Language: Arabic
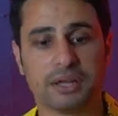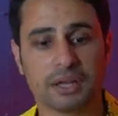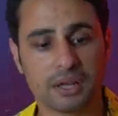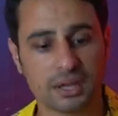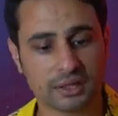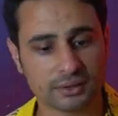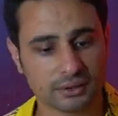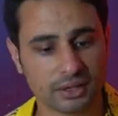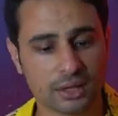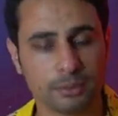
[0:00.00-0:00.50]

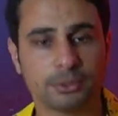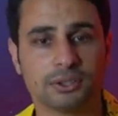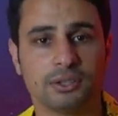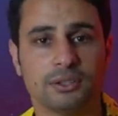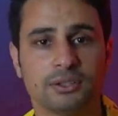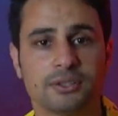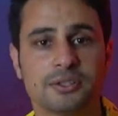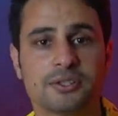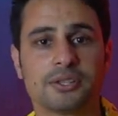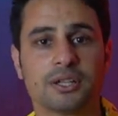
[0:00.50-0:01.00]
نقرت رابط
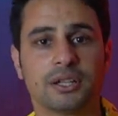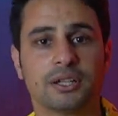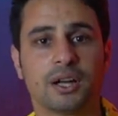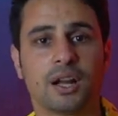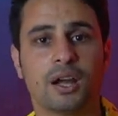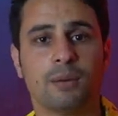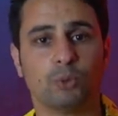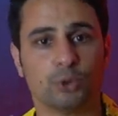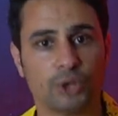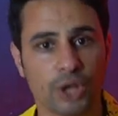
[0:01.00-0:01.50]

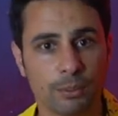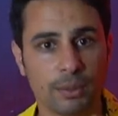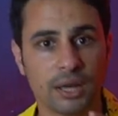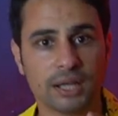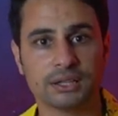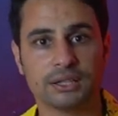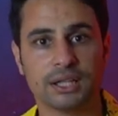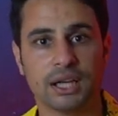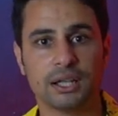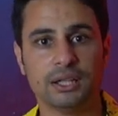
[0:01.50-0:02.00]
الانستغرام
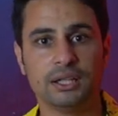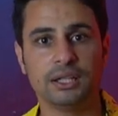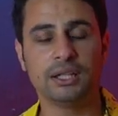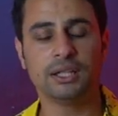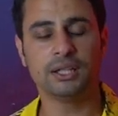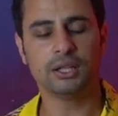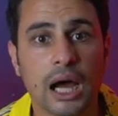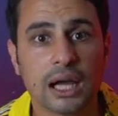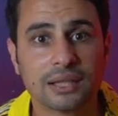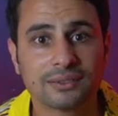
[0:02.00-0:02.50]
وتابعتني
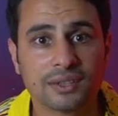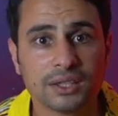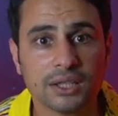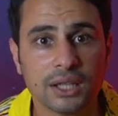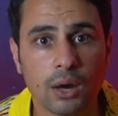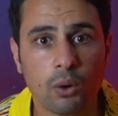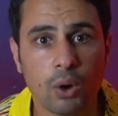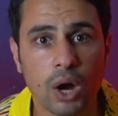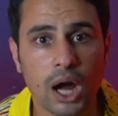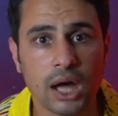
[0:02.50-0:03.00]
عليه
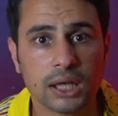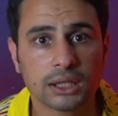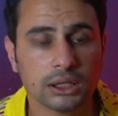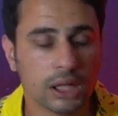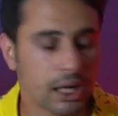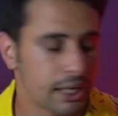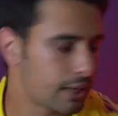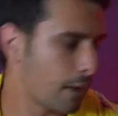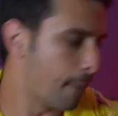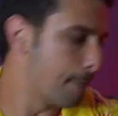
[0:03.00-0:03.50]
اعطيه واحد
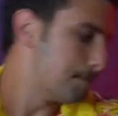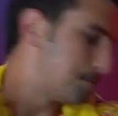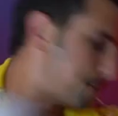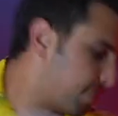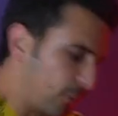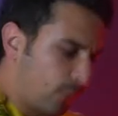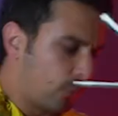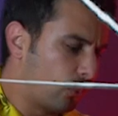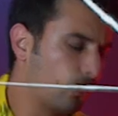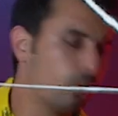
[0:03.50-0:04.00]
لايك
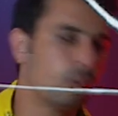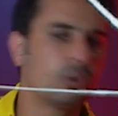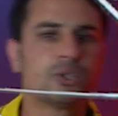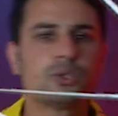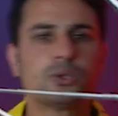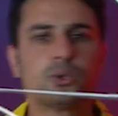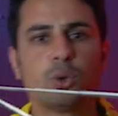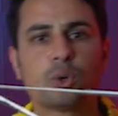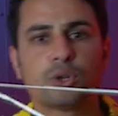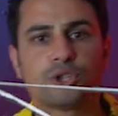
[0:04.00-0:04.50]

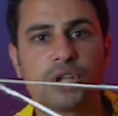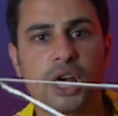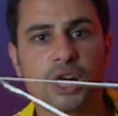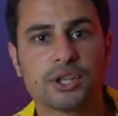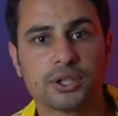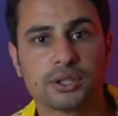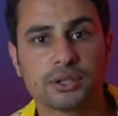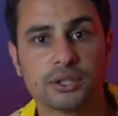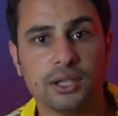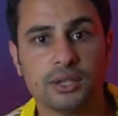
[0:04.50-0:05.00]
كسور
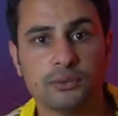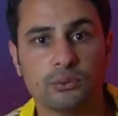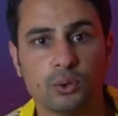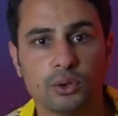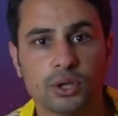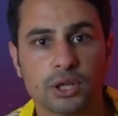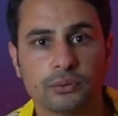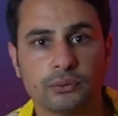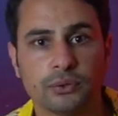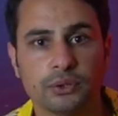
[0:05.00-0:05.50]
شاشة
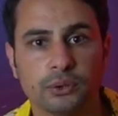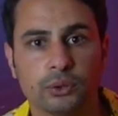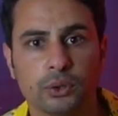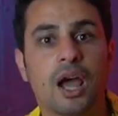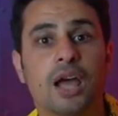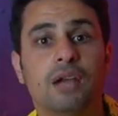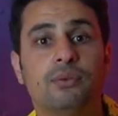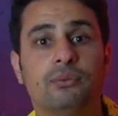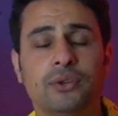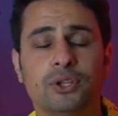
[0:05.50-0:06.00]
تليفونك فيه
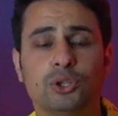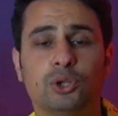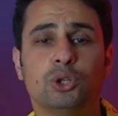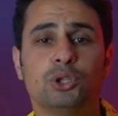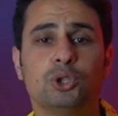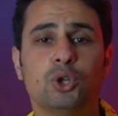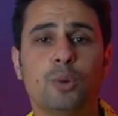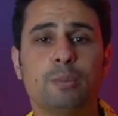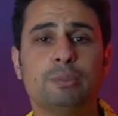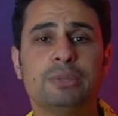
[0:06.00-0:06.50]
الفيديو
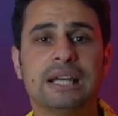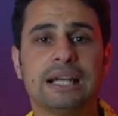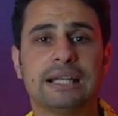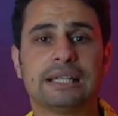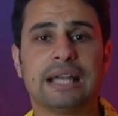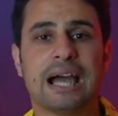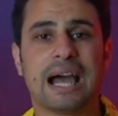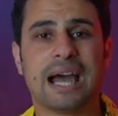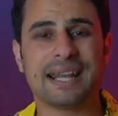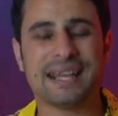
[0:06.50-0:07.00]
اليوم
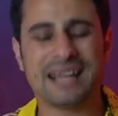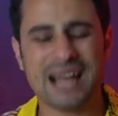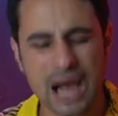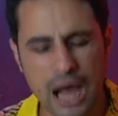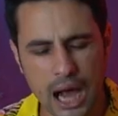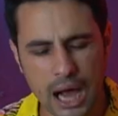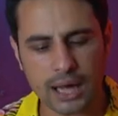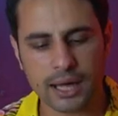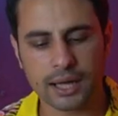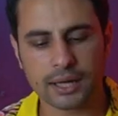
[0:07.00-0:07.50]
بيحكي عن
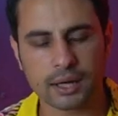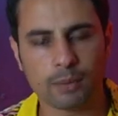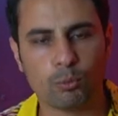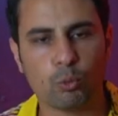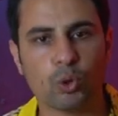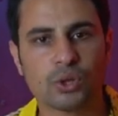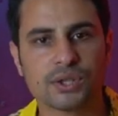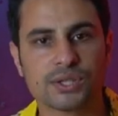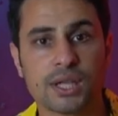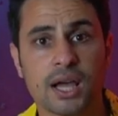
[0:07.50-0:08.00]
أغرب
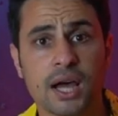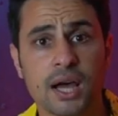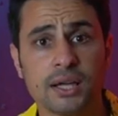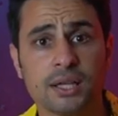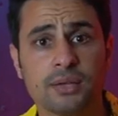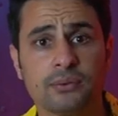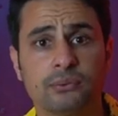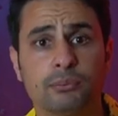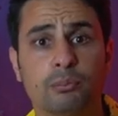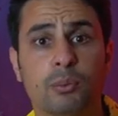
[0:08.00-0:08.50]

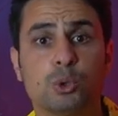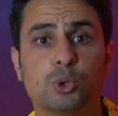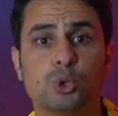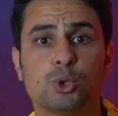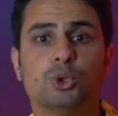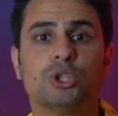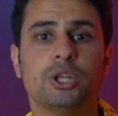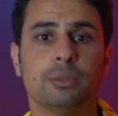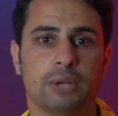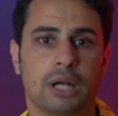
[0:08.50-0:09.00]
وظائف موجودة